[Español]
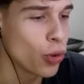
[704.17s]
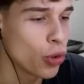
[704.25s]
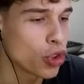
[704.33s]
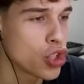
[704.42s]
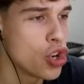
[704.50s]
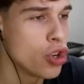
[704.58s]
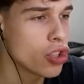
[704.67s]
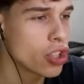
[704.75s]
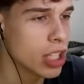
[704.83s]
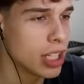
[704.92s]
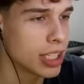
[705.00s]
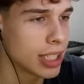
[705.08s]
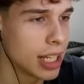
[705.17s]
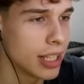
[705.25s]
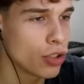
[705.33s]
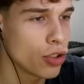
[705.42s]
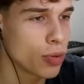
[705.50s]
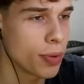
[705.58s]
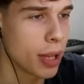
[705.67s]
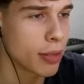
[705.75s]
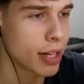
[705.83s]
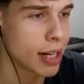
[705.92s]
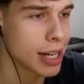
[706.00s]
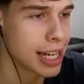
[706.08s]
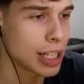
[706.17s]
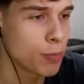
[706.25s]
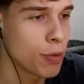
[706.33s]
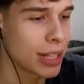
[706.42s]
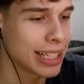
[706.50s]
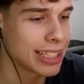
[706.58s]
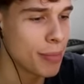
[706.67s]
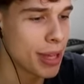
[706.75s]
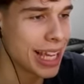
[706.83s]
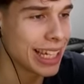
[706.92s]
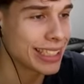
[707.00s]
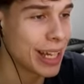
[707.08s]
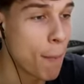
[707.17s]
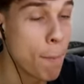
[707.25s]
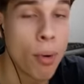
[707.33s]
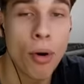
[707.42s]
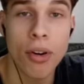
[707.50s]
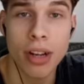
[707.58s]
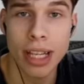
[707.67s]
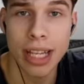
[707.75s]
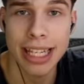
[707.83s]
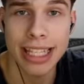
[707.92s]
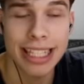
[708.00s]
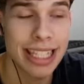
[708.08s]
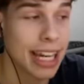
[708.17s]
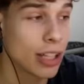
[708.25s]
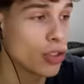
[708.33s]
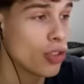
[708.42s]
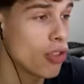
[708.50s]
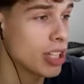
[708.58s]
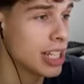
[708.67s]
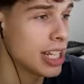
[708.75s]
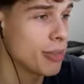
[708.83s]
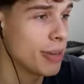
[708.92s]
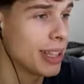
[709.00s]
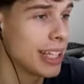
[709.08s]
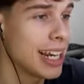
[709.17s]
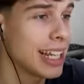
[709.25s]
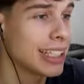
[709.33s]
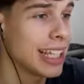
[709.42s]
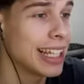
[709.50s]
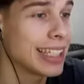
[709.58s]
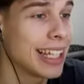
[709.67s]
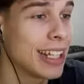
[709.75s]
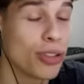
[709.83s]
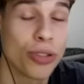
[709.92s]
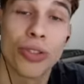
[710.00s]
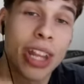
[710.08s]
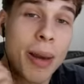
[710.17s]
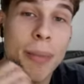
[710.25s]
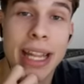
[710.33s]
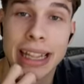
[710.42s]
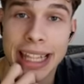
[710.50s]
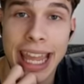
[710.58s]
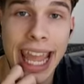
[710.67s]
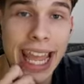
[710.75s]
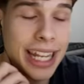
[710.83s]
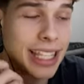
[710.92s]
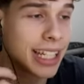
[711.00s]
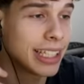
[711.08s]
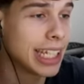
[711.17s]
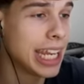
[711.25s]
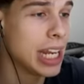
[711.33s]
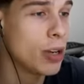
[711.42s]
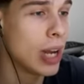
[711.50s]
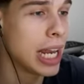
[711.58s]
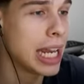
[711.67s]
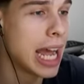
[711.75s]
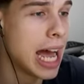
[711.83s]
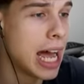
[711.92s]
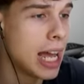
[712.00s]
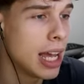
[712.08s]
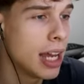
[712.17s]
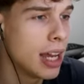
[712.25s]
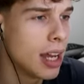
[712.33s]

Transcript: todos los cristalitos. Voy a cerrar las puertas de mi casa porque ya todas las ventanas están totalmente hechas y no hay nada